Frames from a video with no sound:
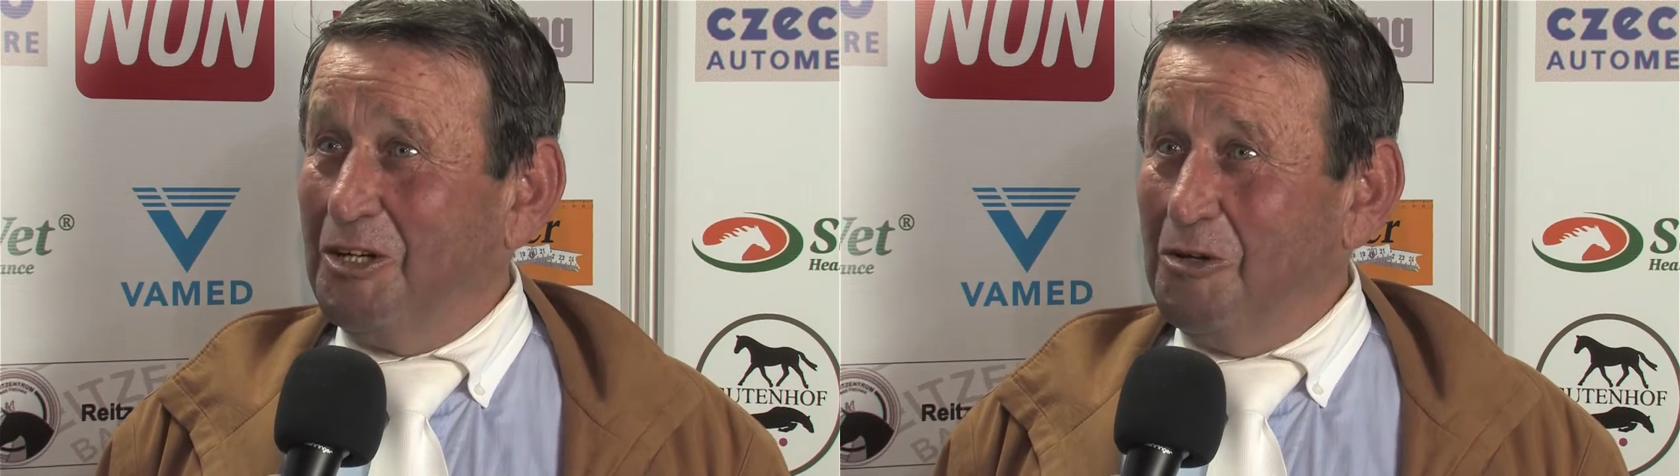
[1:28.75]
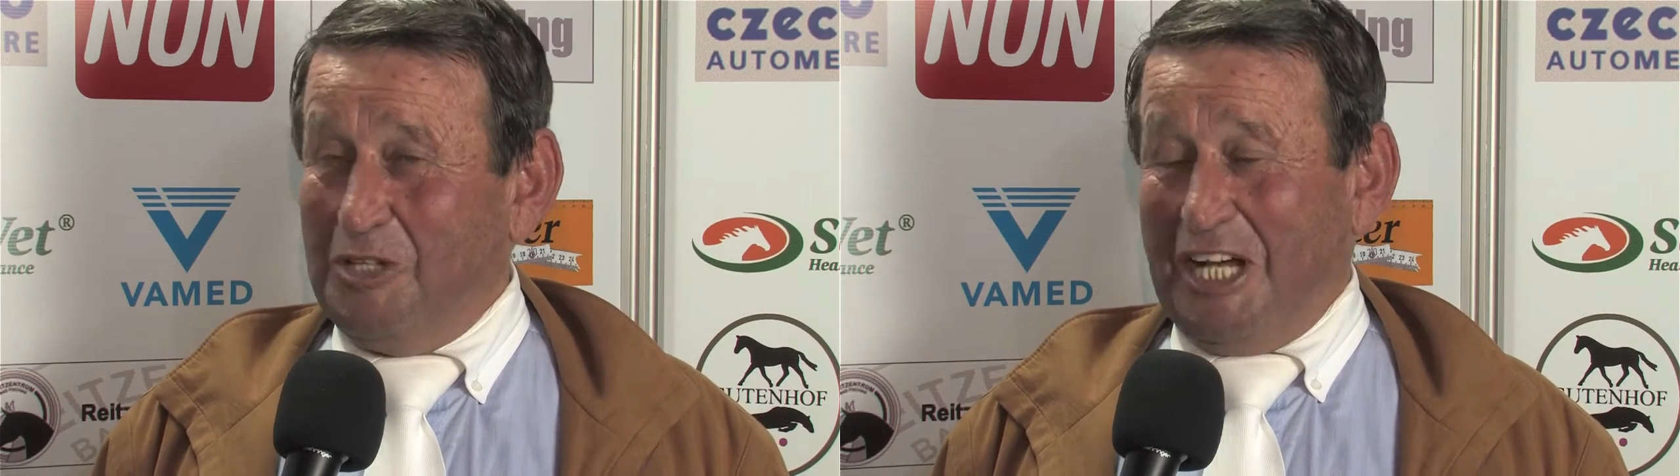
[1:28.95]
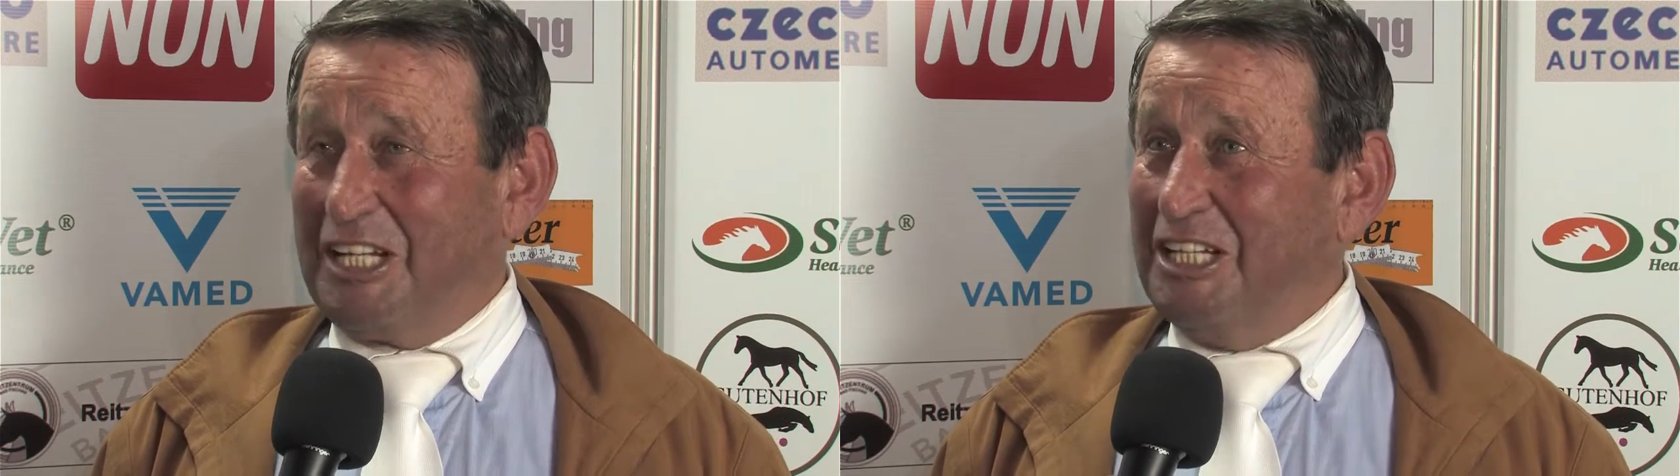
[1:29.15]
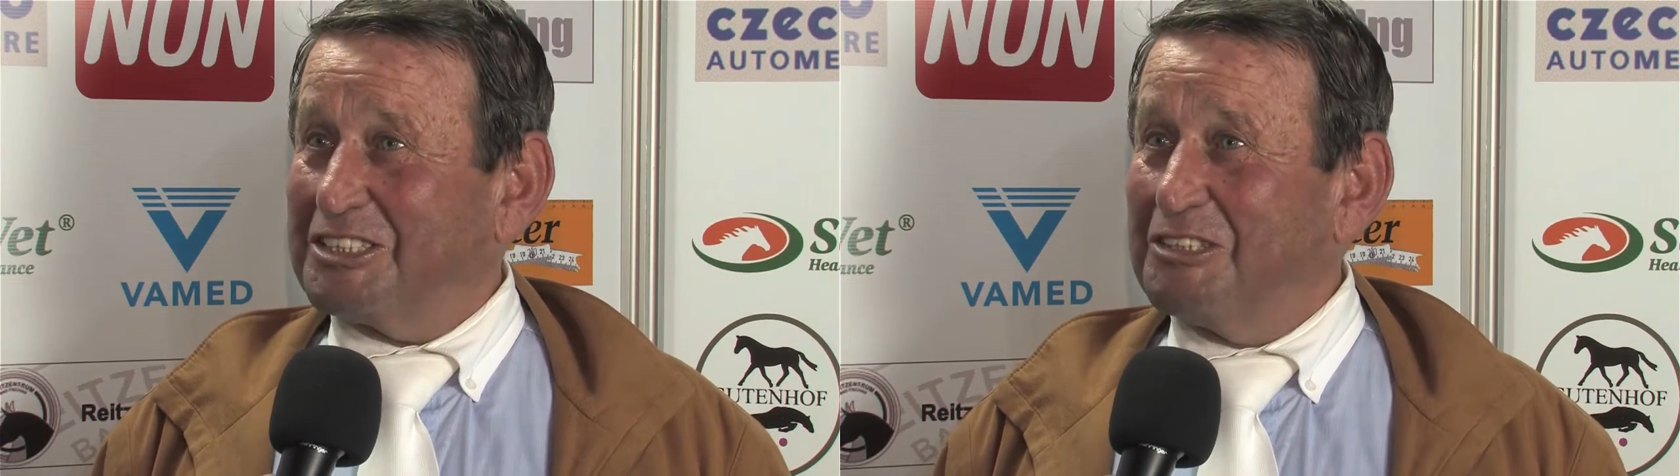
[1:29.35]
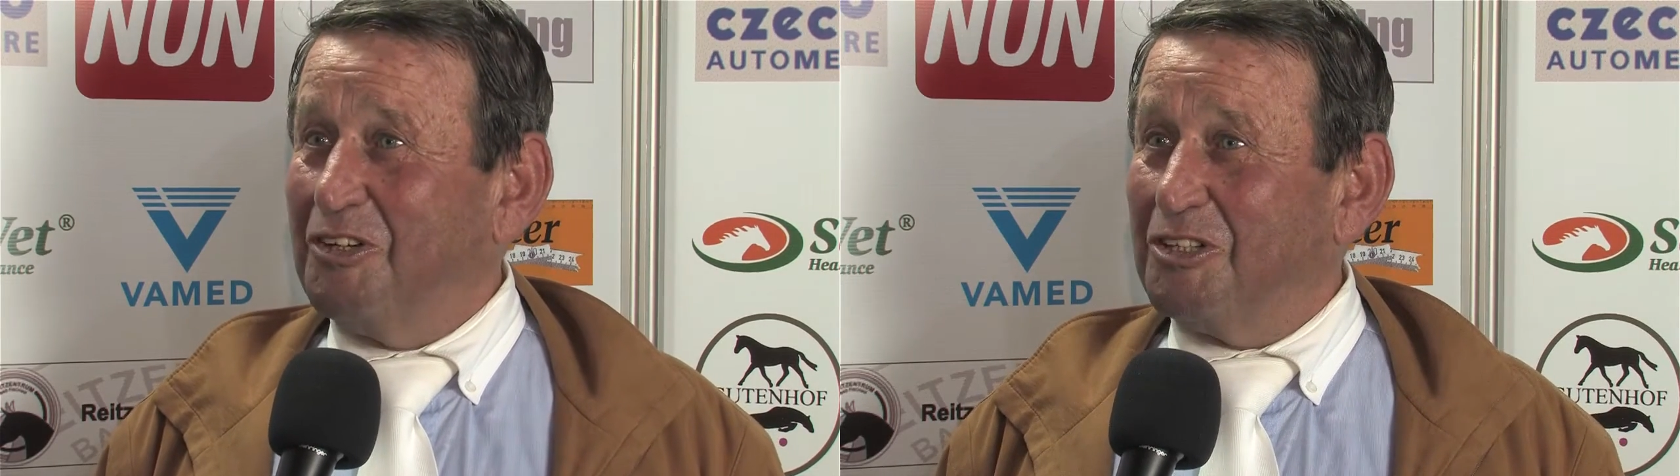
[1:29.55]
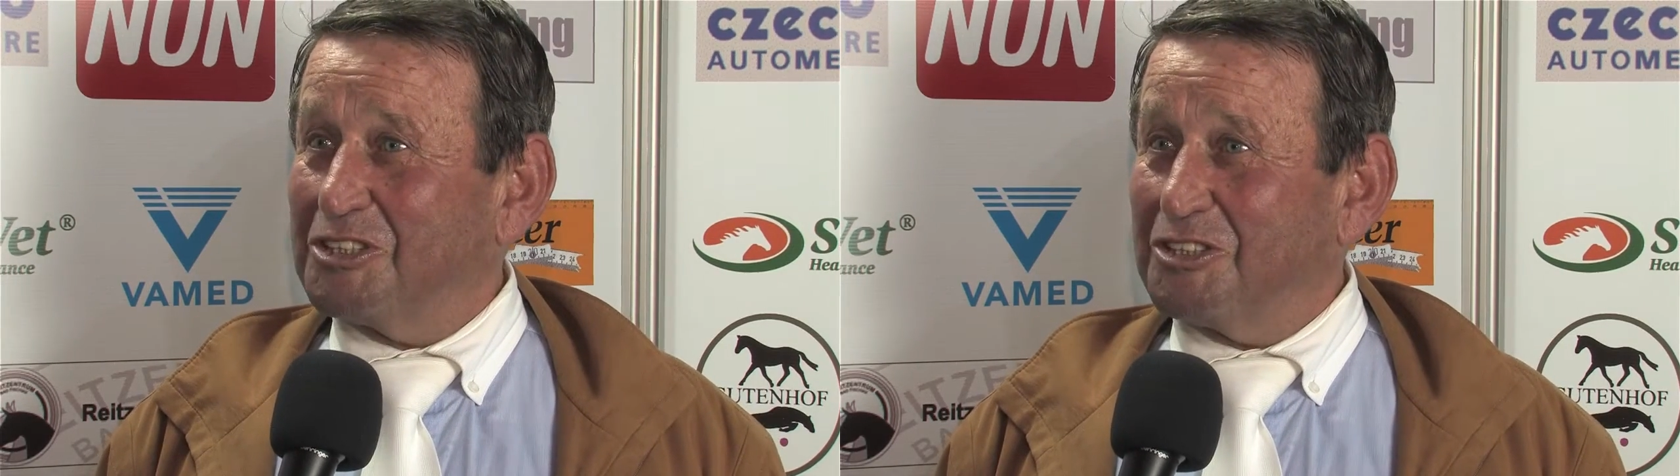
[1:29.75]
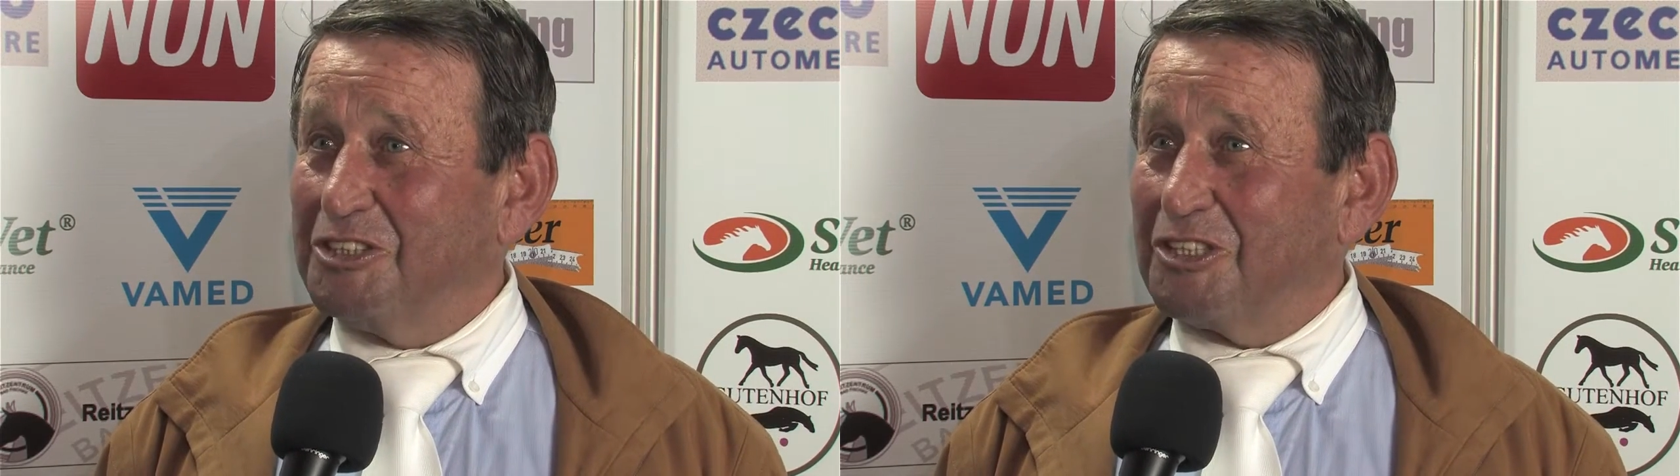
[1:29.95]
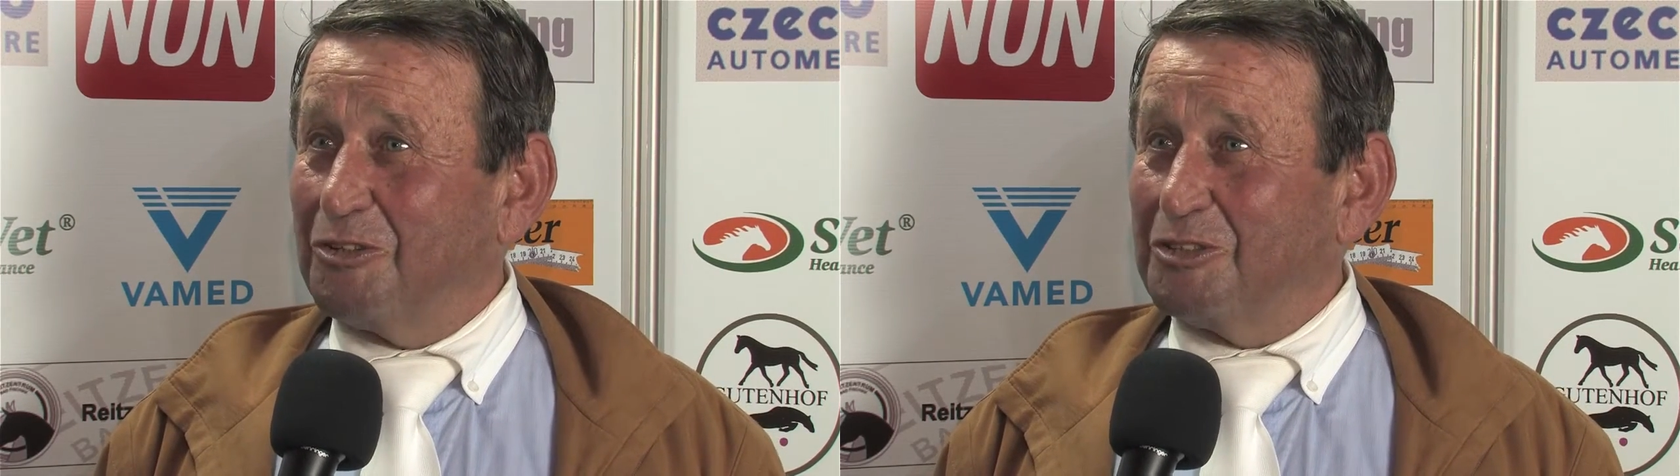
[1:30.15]
Und er hat letzte Woche schon
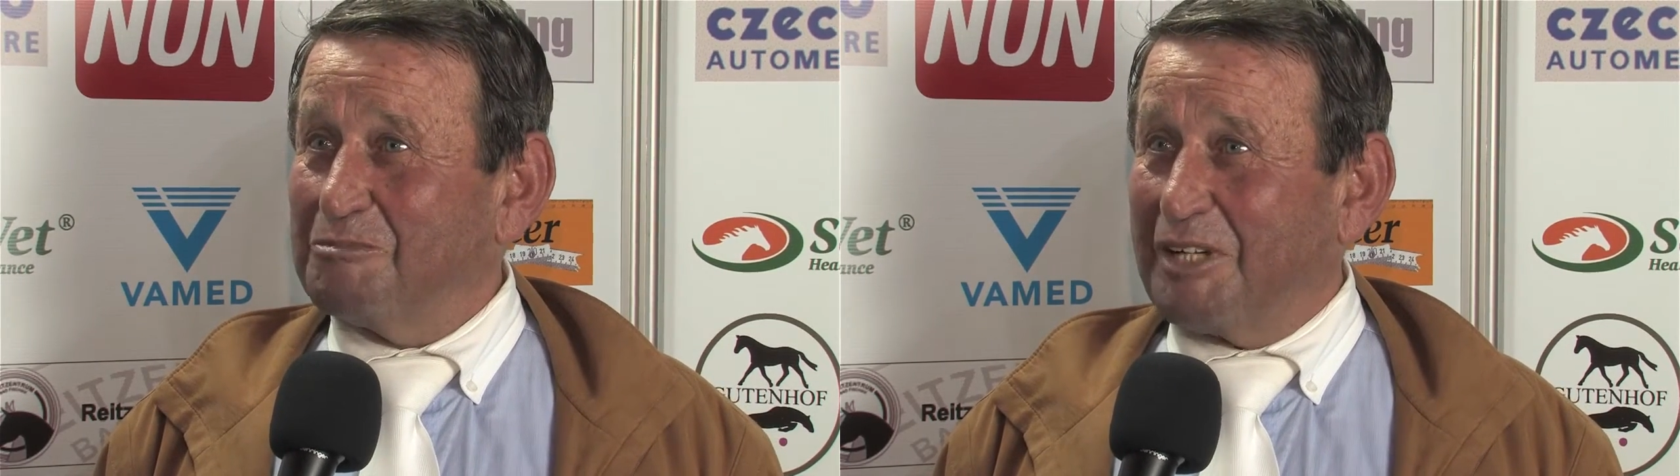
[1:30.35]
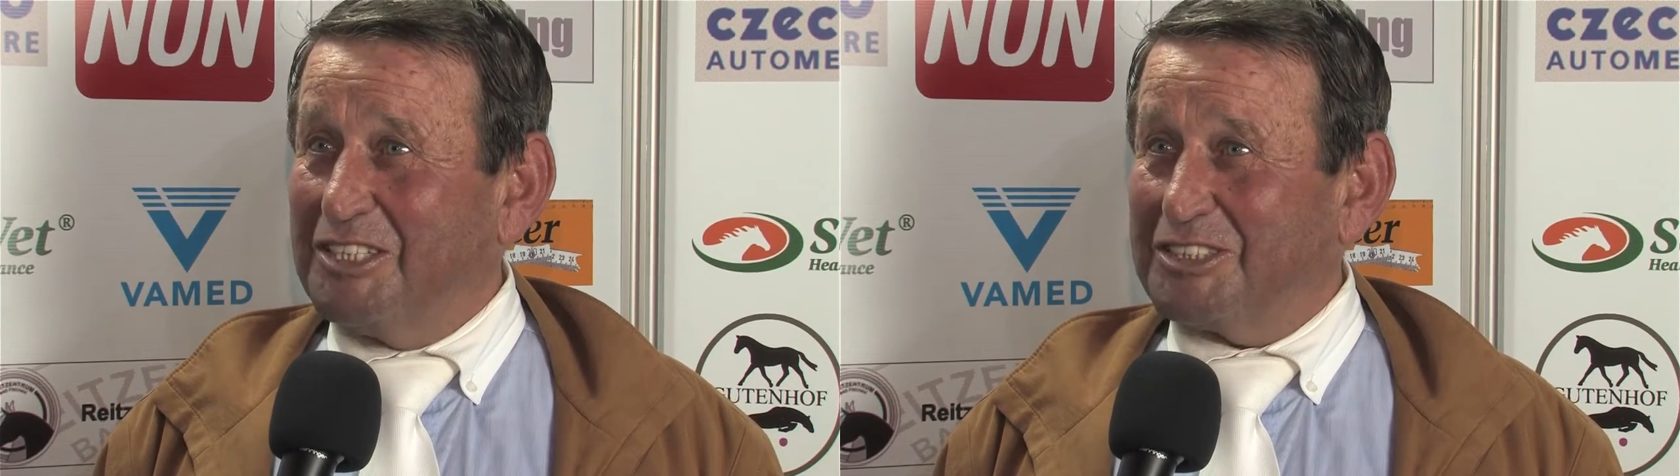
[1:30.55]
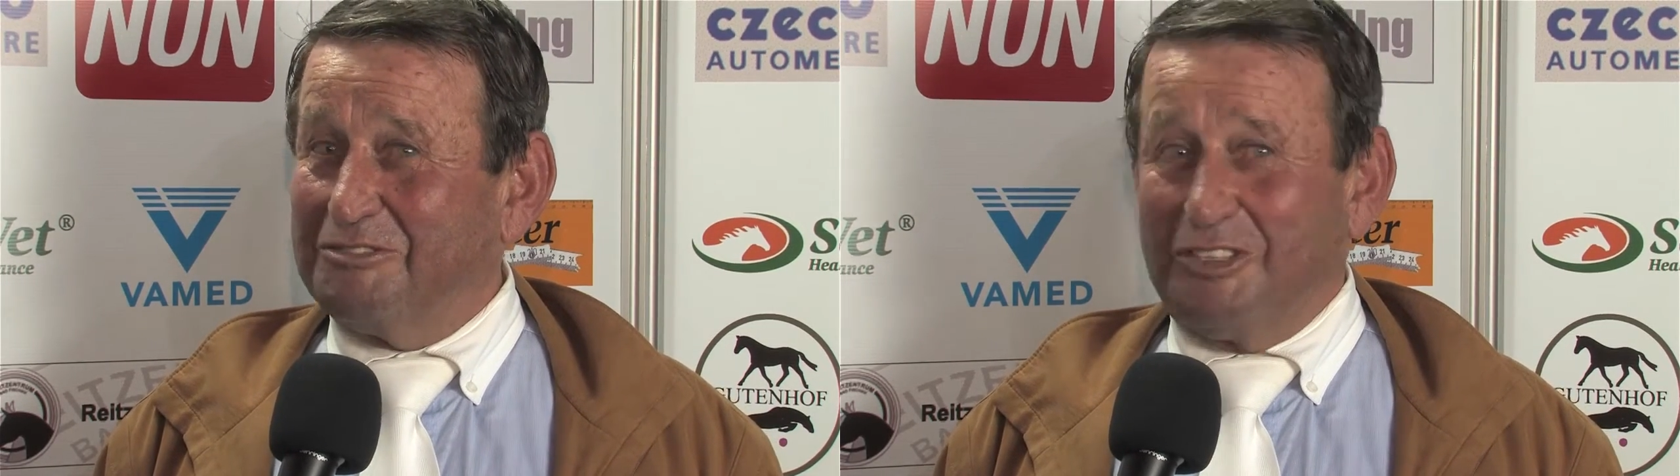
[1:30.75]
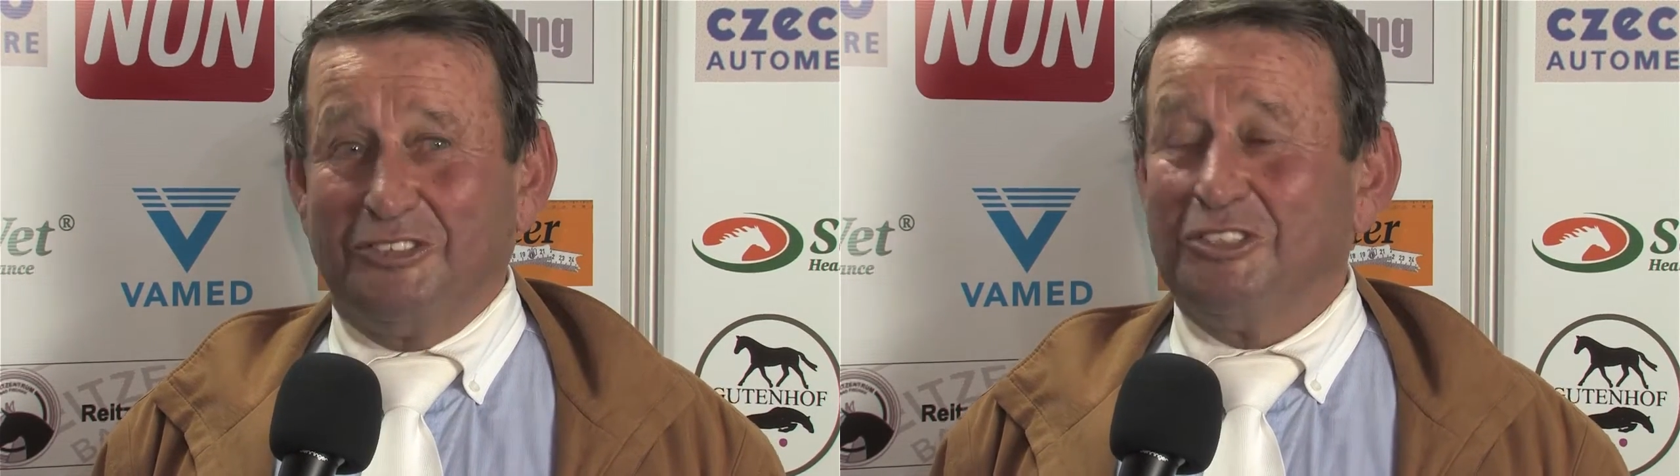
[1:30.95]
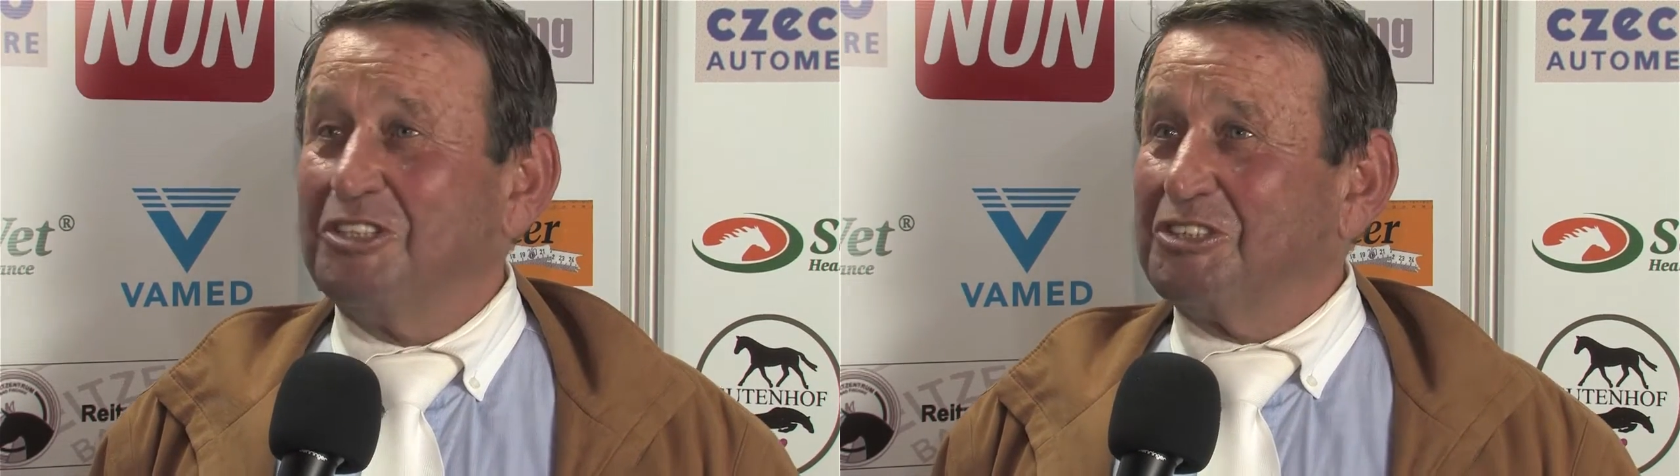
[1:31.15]
den großen Preis gewonnen,